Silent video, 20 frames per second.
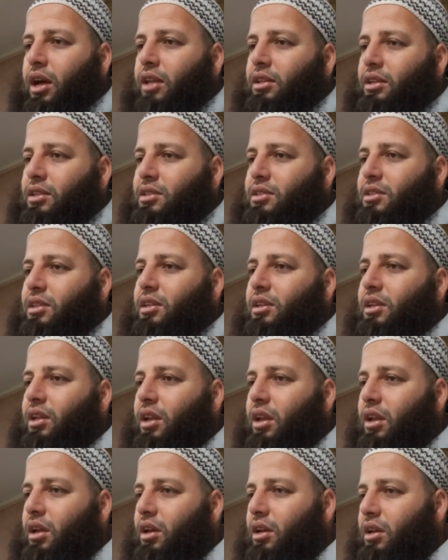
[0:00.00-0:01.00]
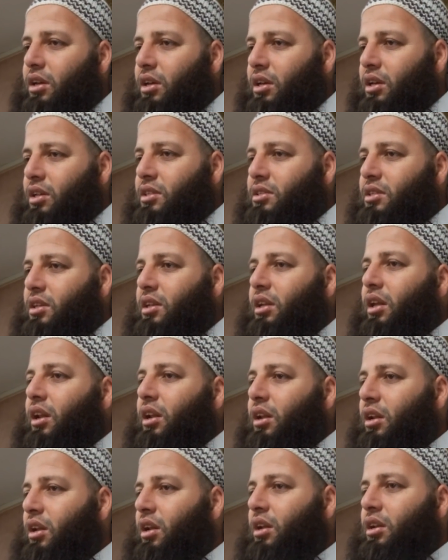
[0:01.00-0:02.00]
اللي غادي يسير
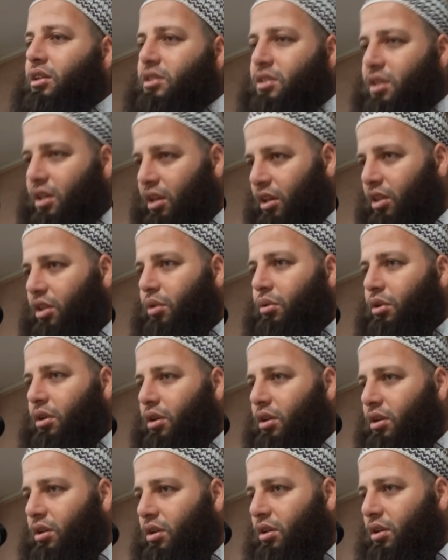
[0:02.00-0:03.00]
يسير لنا يسير الدوله